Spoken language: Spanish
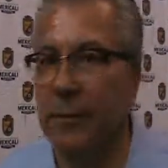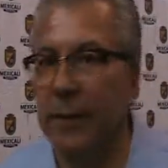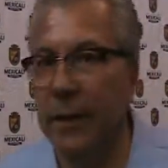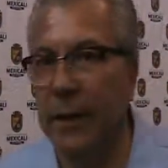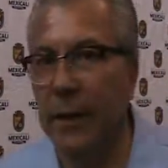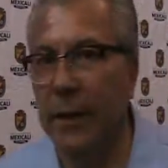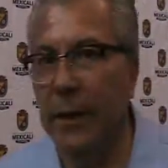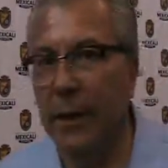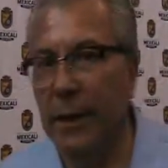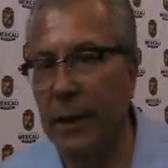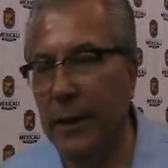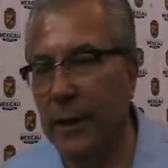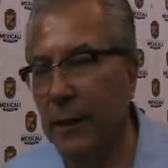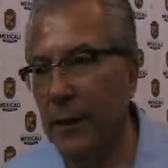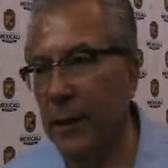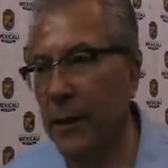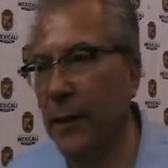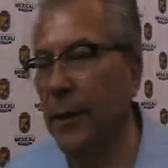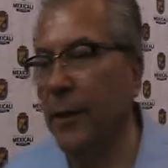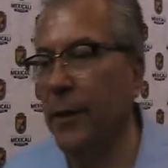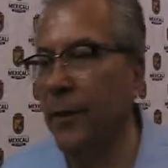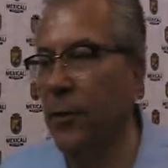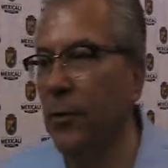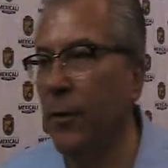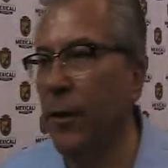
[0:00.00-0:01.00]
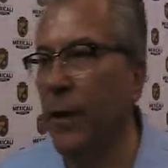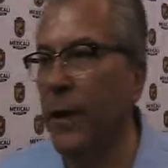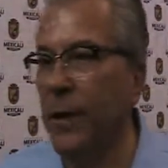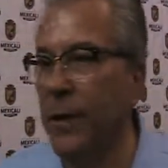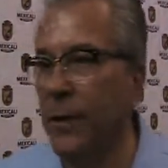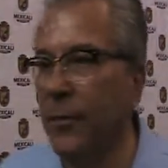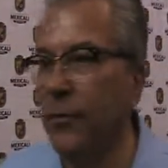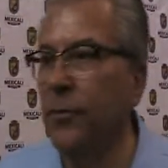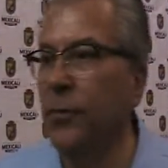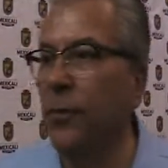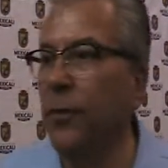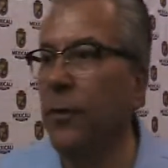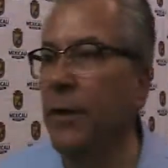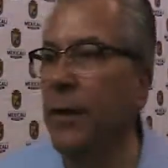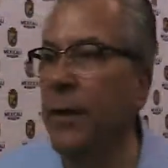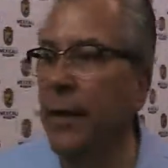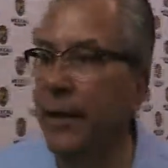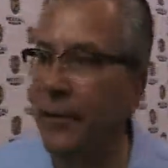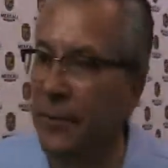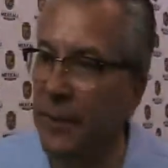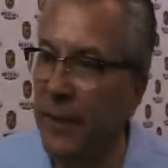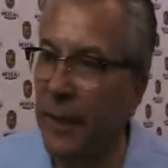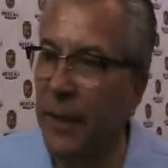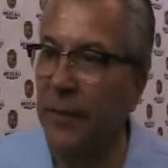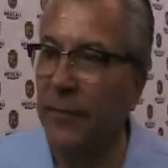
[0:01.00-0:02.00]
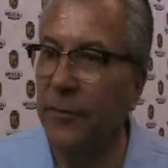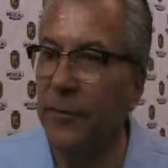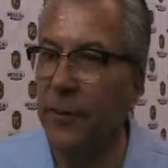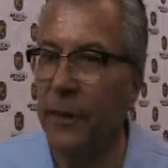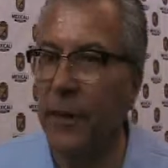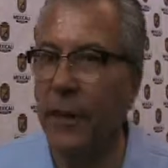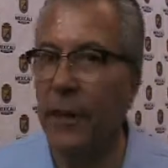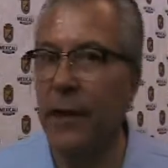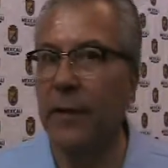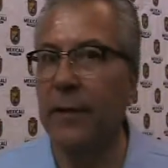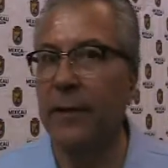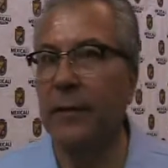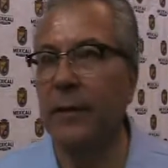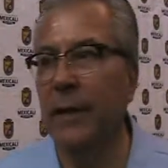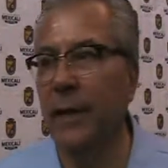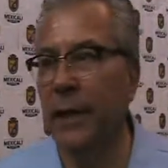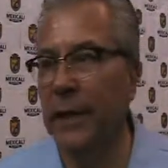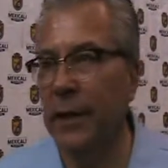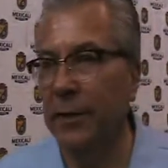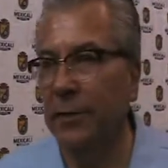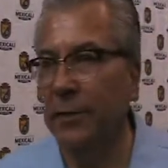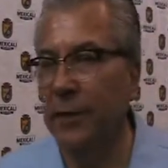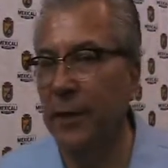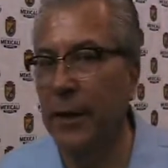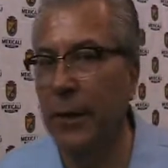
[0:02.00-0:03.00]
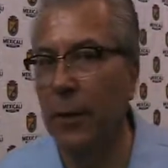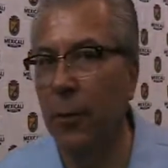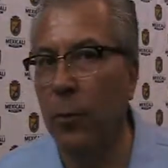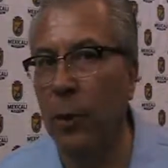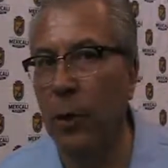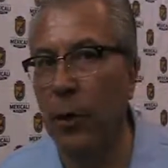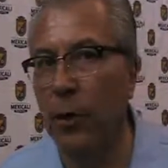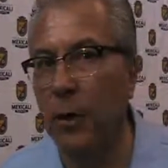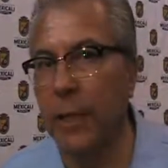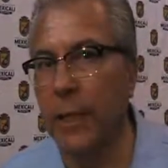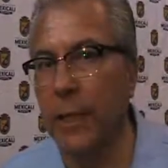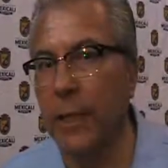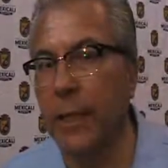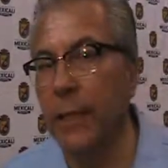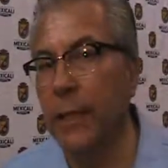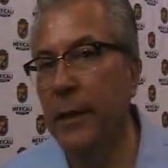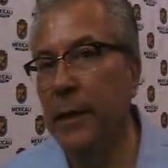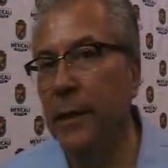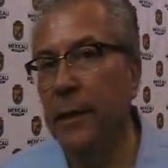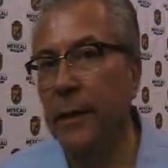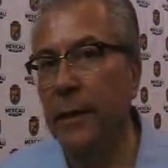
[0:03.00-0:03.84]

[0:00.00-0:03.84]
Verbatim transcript: del ejido Janicio y la estancia de la casa del abuelo aquí.